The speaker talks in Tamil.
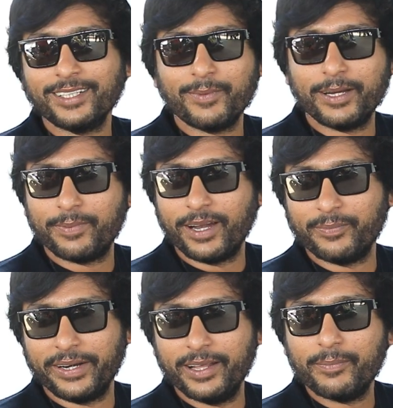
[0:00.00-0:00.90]
அந்த மாதிரி
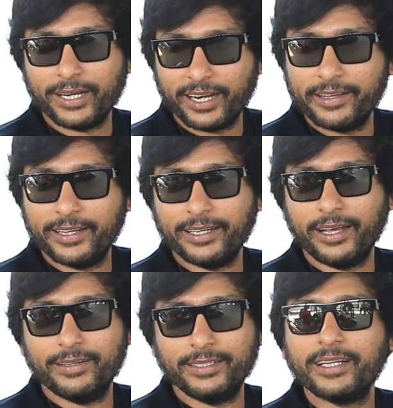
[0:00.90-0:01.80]
பிளான் பண்ணல பட் ஆனா
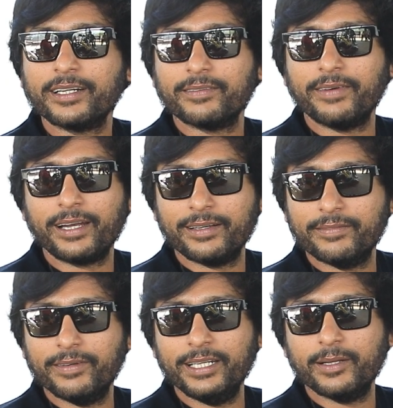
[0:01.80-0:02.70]
டைரக்ட் வேலை
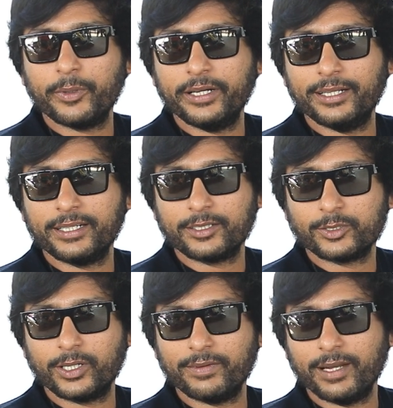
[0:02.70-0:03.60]
வெளியில போய்
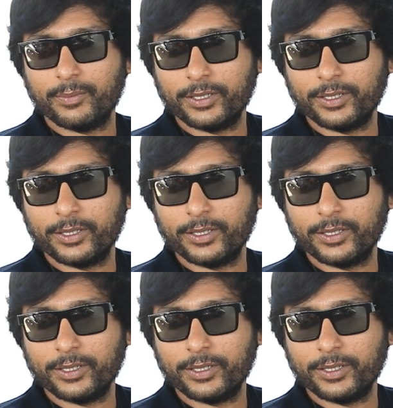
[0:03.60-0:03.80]
டைரக்டர்ஸோட வேலை